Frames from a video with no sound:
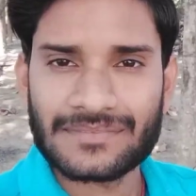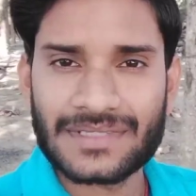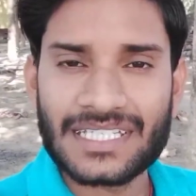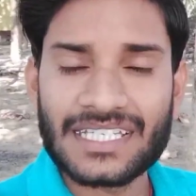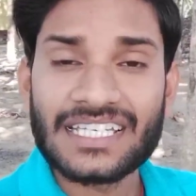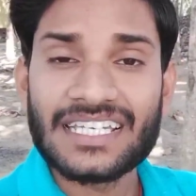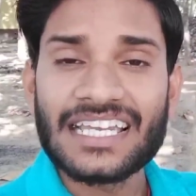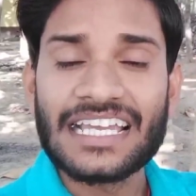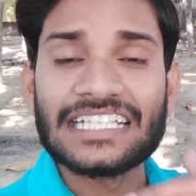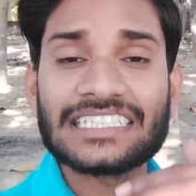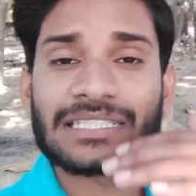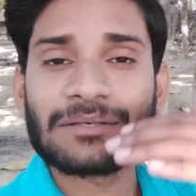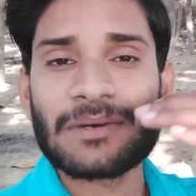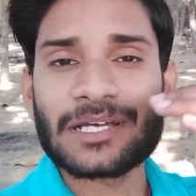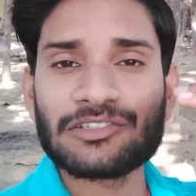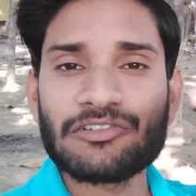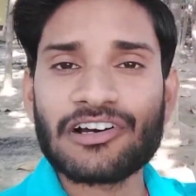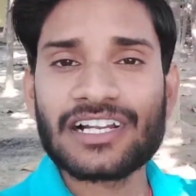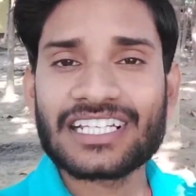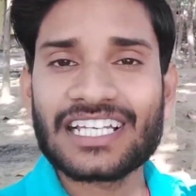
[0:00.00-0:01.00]
इस समय तो
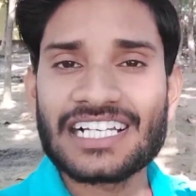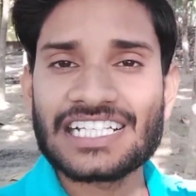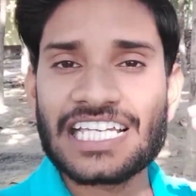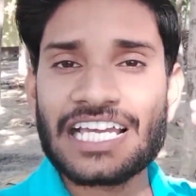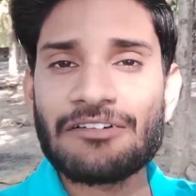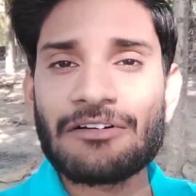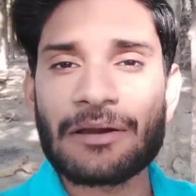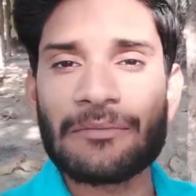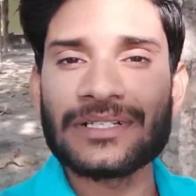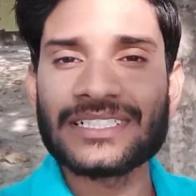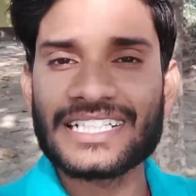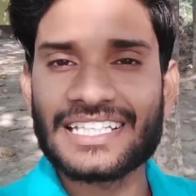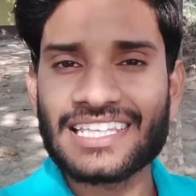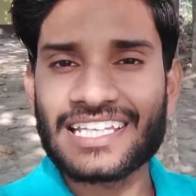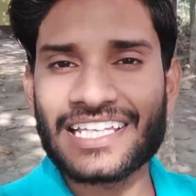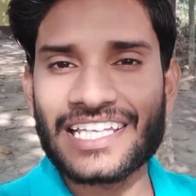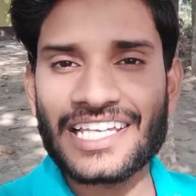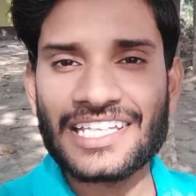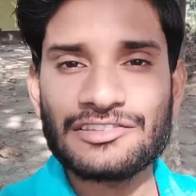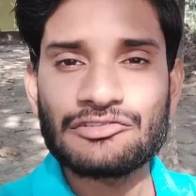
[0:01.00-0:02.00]
हल्की हल्की हवा भी चल रही
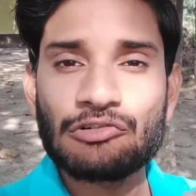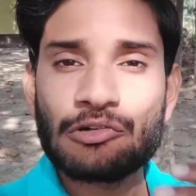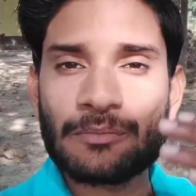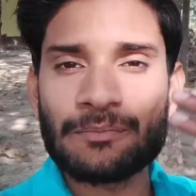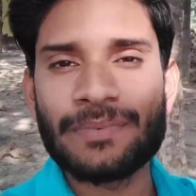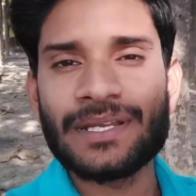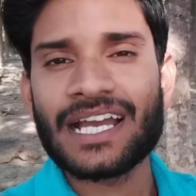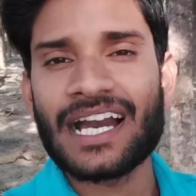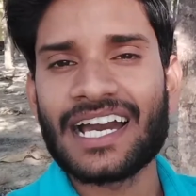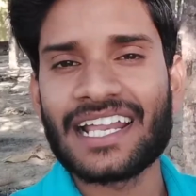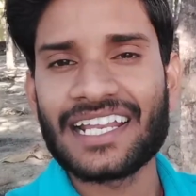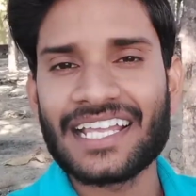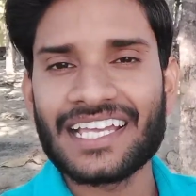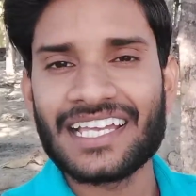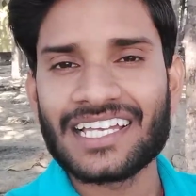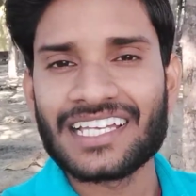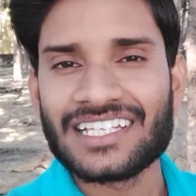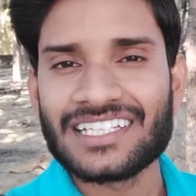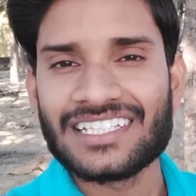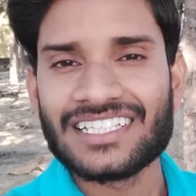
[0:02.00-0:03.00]
है धूप भी आ रही है
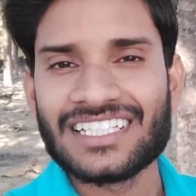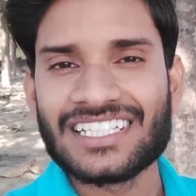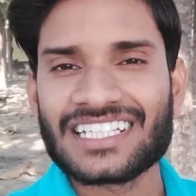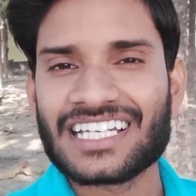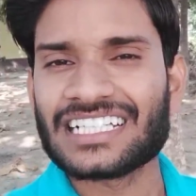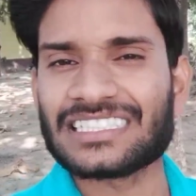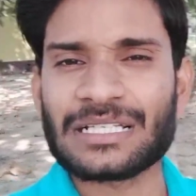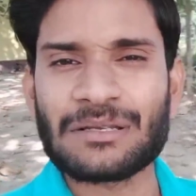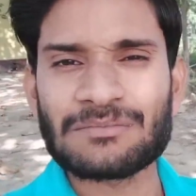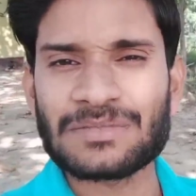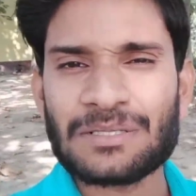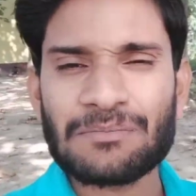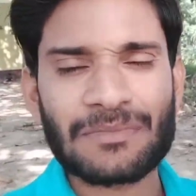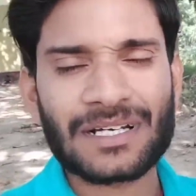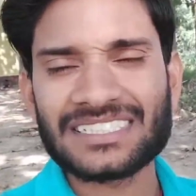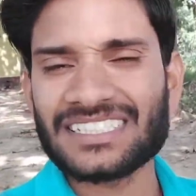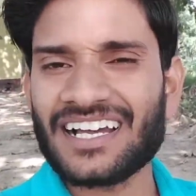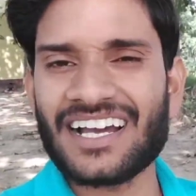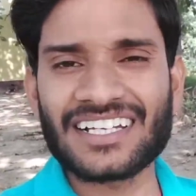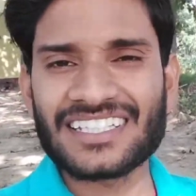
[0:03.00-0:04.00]
कसम से मजा
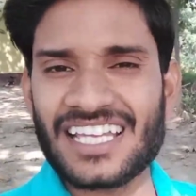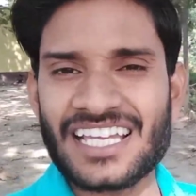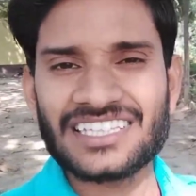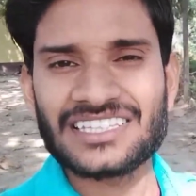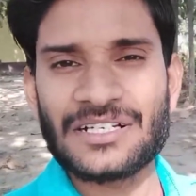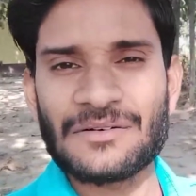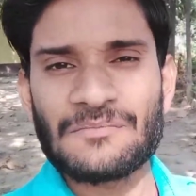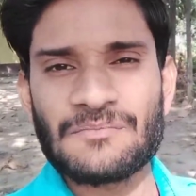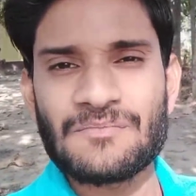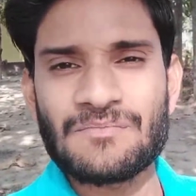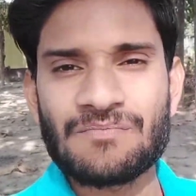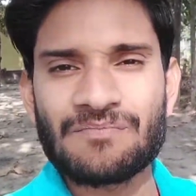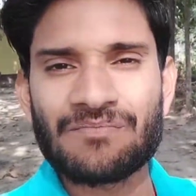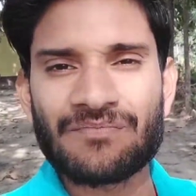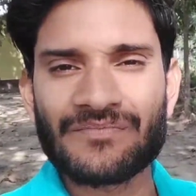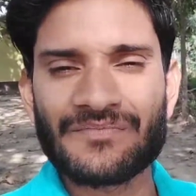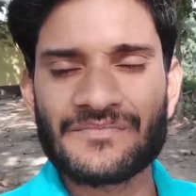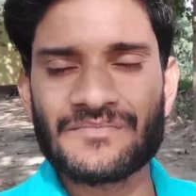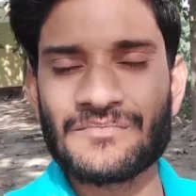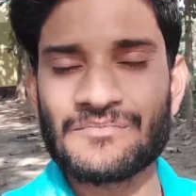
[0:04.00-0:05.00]
आ गया एकदम
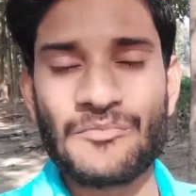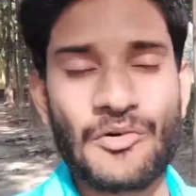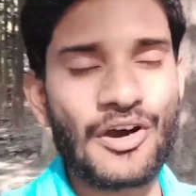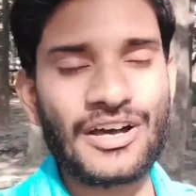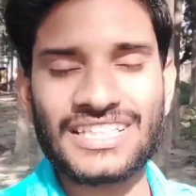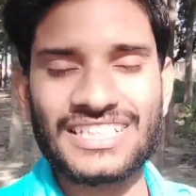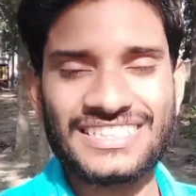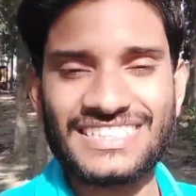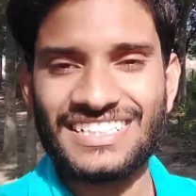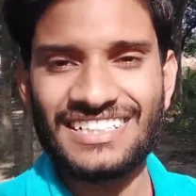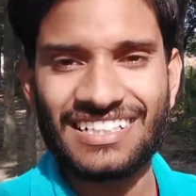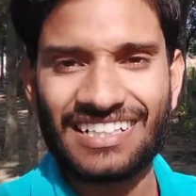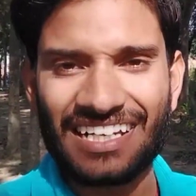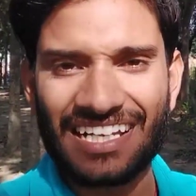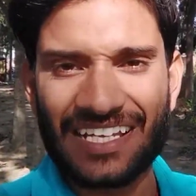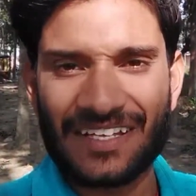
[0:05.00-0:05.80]
बहुत अच्छा लग रहा है